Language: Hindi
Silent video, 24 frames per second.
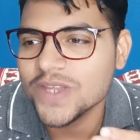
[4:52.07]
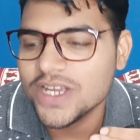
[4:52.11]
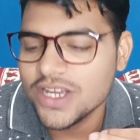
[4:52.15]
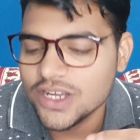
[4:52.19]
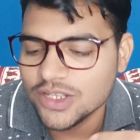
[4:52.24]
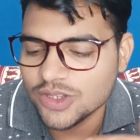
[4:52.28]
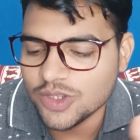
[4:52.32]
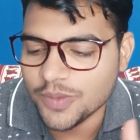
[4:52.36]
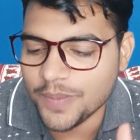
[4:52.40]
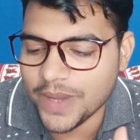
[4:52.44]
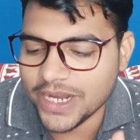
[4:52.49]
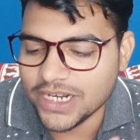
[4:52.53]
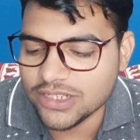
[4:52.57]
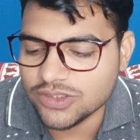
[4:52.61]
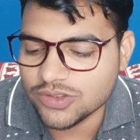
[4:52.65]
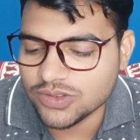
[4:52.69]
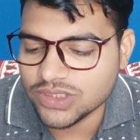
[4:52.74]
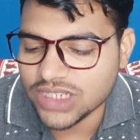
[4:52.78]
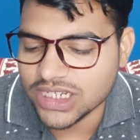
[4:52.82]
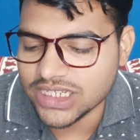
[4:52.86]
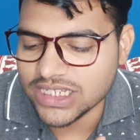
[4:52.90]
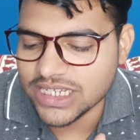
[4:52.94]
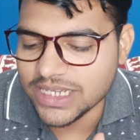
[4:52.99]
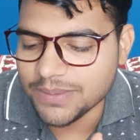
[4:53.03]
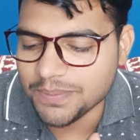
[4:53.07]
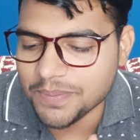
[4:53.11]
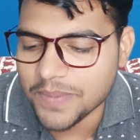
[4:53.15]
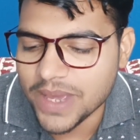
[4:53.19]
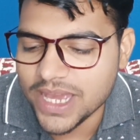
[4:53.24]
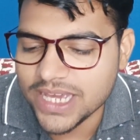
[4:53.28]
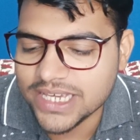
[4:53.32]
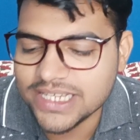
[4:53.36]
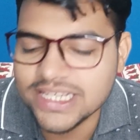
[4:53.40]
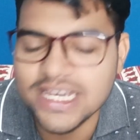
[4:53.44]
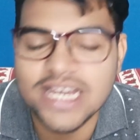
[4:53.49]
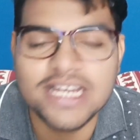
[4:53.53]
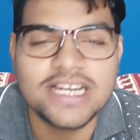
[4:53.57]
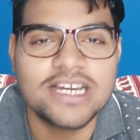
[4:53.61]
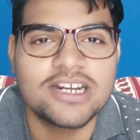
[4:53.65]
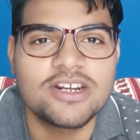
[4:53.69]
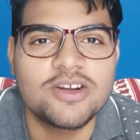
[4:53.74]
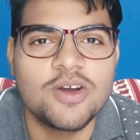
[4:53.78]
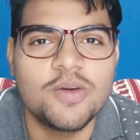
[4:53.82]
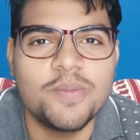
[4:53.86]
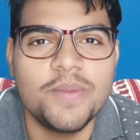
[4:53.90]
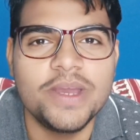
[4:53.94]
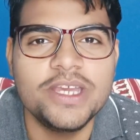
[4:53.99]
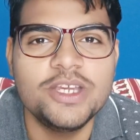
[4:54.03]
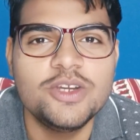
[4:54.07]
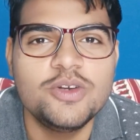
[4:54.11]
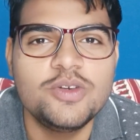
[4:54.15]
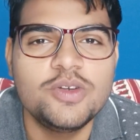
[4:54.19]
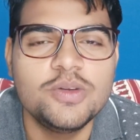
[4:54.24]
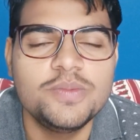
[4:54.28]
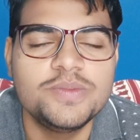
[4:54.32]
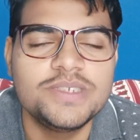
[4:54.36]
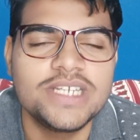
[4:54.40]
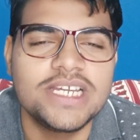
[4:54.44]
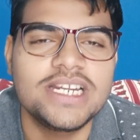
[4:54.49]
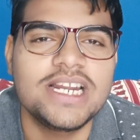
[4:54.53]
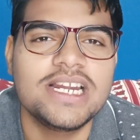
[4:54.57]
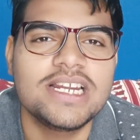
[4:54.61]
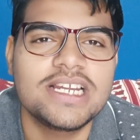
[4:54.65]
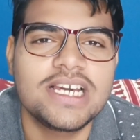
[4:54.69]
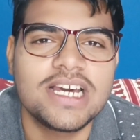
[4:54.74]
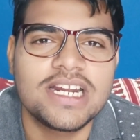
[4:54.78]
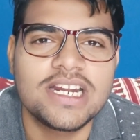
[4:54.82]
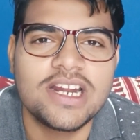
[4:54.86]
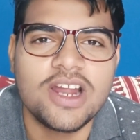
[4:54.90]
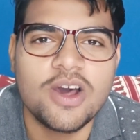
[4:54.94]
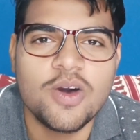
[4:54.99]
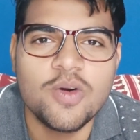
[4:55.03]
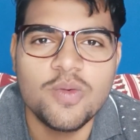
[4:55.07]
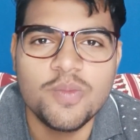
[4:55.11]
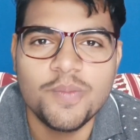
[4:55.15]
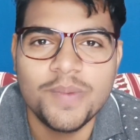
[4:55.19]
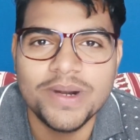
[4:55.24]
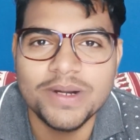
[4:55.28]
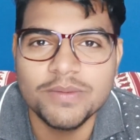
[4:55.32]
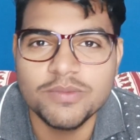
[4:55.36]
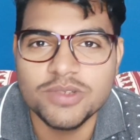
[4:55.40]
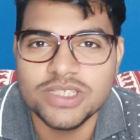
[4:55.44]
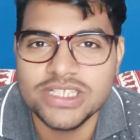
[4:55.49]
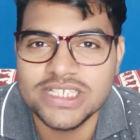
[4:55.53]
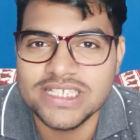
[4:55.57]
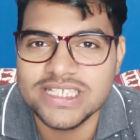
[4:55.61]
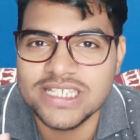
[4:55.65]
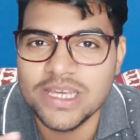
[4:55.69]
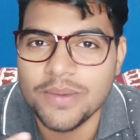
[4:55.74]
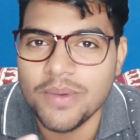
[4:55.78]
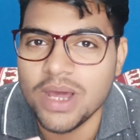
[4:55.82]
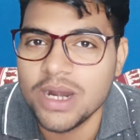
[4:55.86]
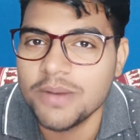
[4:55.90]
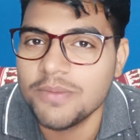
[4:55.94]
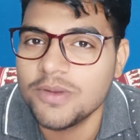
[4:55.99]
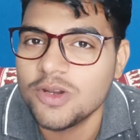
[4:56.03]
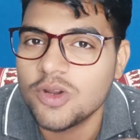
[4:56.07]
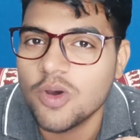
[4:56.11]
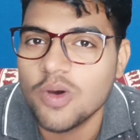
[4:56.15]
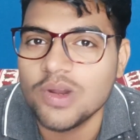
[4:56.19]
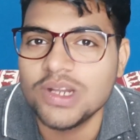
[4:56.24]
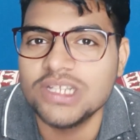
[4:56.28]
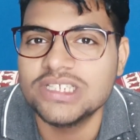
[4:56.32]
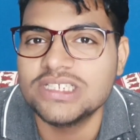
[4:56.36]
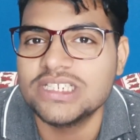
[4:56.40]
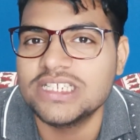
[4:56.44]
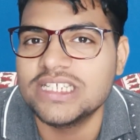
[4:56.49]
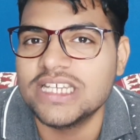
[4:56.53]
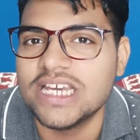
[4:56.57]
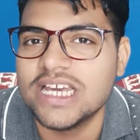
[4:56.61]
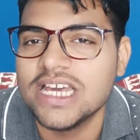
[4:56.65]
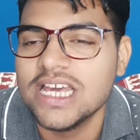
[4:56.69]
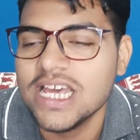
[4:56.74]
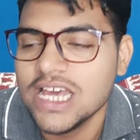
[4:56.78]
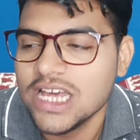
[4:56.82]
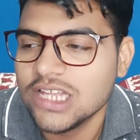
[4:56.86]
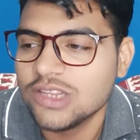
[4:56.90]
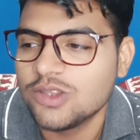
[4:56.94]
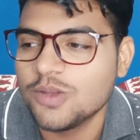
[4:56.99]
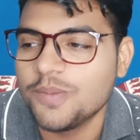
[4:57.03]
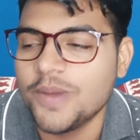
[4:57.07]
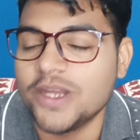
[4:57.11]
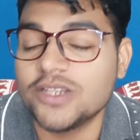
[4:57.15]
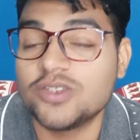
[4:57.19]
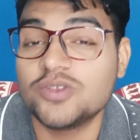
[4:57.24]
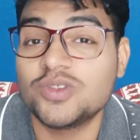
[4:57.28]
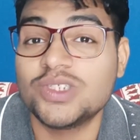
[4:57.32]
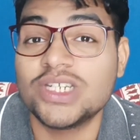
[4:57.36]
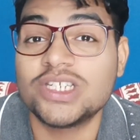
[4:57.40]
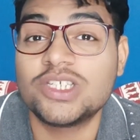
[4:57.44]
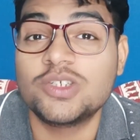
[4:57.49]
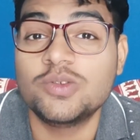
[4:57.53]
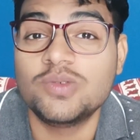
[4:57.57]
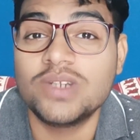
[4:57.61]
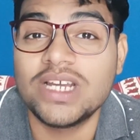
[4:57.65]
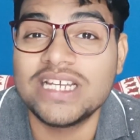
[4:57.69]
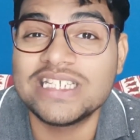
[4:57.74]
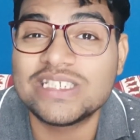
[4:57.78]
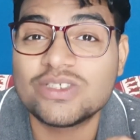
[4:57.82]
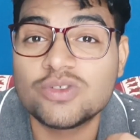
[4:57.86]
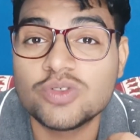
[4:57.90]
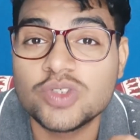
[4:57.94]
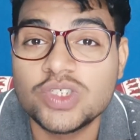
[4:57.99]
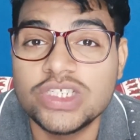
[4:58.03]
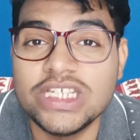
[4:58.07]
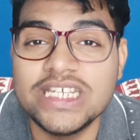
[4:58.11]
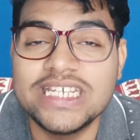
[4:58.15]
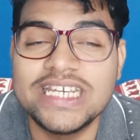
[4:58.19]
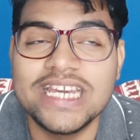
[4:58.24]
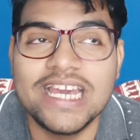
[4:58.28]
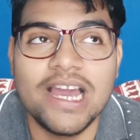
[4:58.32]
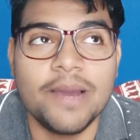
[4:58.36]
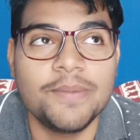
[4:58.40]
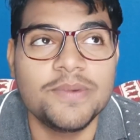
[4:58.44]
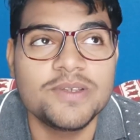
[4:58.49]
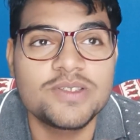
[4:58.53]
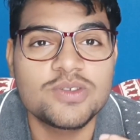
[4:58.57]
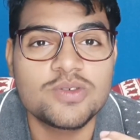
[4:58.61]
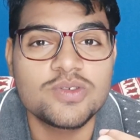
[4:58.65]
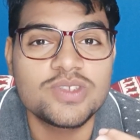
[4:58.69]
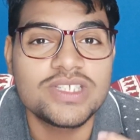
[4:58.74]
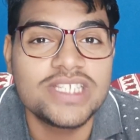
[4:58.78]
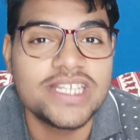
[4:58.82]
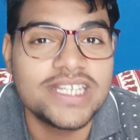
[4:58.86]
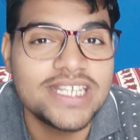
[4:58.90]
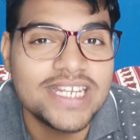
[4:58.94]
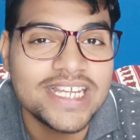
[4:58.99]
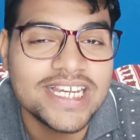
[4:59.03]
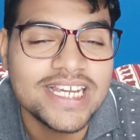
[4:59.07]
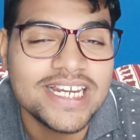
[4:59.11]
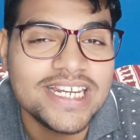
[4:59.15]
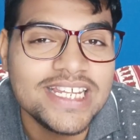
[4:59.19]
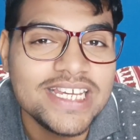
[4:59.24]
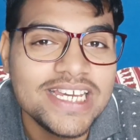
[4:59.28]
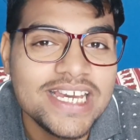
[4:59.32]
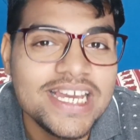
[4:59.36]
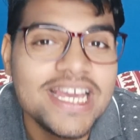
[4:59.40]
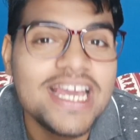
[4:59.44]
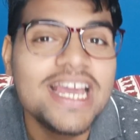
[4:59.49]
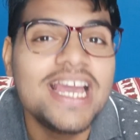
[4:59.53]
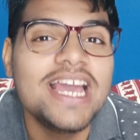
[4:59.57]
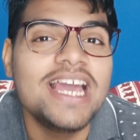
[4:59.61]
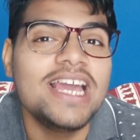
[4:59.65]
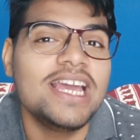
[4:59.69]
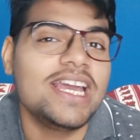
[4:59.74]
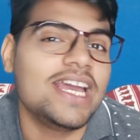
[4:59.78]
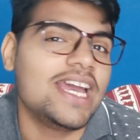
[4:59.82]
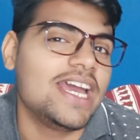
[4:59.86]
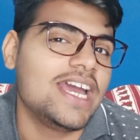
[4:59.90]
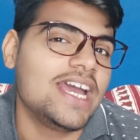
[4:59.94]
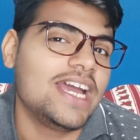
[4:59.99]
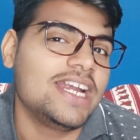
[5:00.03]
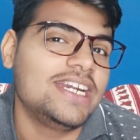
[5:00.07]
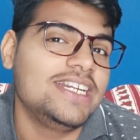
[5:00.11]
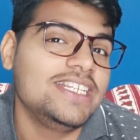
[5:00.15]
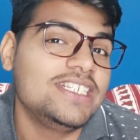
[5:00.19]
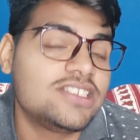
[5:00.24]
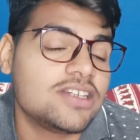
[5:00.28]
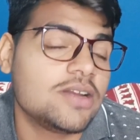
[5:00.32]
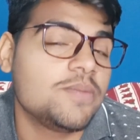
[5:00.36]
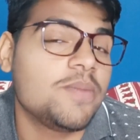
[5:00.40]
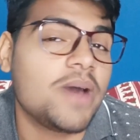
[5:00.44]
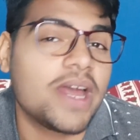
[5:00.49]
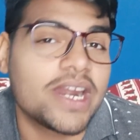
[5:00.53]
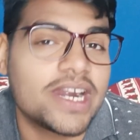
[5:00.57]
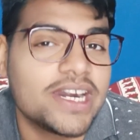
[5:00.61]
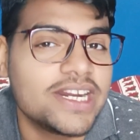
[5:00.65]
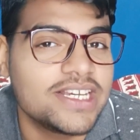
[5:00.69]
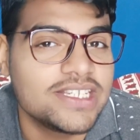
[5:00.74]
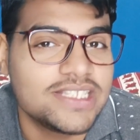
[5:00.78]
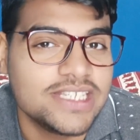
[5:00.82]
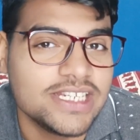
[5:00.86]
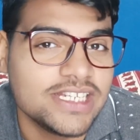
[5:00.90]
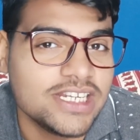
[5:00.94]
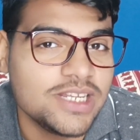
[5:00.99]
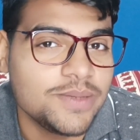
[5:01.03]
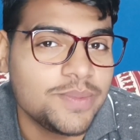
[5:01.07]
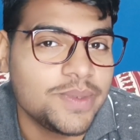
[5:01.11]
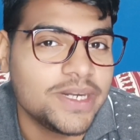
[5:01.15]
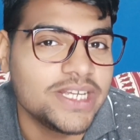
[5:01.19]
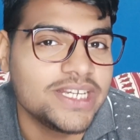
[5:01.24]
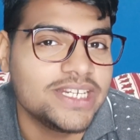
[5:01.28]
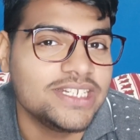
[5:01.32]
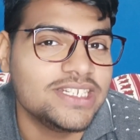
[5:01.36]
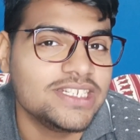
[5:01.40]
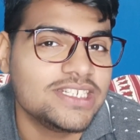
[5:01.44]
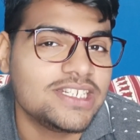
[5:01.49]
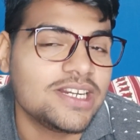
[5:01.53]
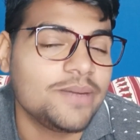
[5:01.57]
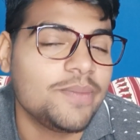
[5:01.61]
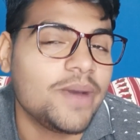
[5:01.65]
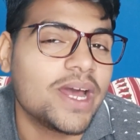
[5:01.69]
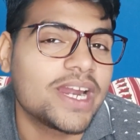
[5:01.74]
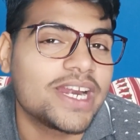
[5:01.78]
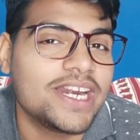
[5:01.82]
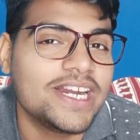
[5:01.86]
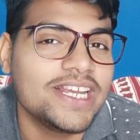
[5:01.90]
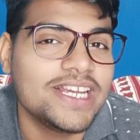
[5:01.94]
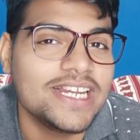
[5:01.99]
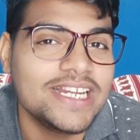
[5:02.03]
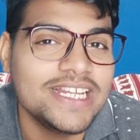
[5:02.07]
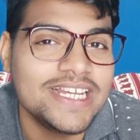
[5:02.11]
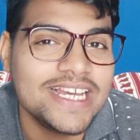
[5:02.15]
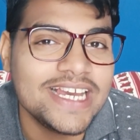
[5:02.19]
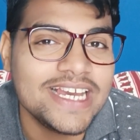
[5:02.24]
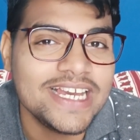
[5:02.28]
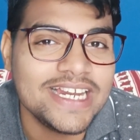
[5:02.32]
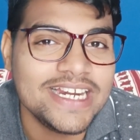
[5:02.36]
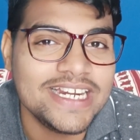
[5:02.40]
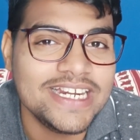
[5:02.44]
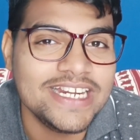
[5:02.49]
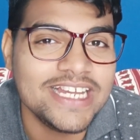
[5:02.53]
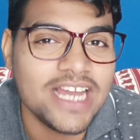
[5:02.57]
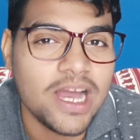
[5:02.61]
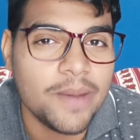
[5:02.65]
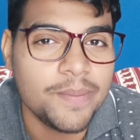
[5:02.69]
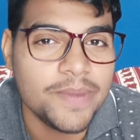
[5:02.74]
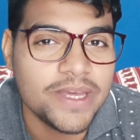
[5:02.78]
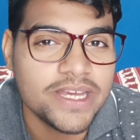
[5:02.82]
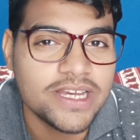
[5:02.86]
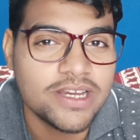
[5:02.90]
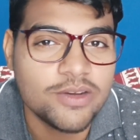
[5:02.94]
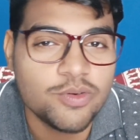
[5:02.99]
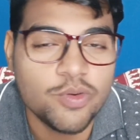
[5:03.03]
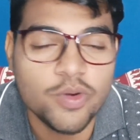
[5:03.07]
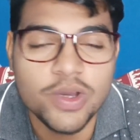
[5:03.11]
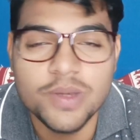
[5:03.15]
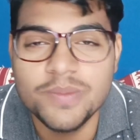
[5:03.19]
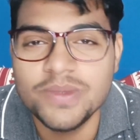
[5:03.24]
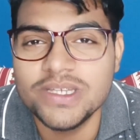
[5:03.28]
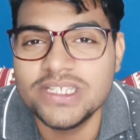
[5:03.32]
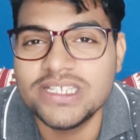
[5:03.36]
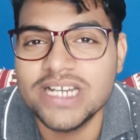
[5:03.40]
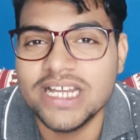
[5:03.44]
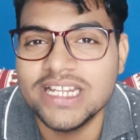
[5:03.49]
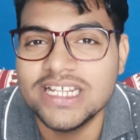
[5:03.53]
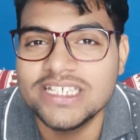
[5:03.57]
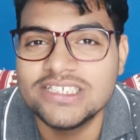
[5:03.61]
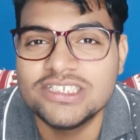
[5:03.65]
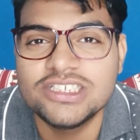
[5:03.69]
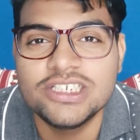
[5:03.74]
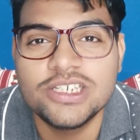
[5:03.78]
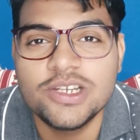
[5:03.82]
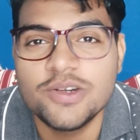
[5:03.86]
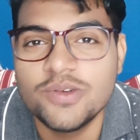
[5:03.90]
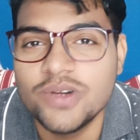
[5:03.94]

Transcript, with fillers: तो मैंने सोचा कि मैं क्या कर रहा हूँ मैं यूट्यूब चैनल कर रहा हूँ बट मुझे इसके बारे में नॉलेज नहीं है तो मैंने सोचा क्यों ना इसको सीखे अब इसको सीखने के लिए डिजिटल मार्केटिंग सीखनी पड़ेगी डिजिटल मार्केटिंग के लिए इंडिया में कोई भी ज़्यादा इंस्टीट्यूट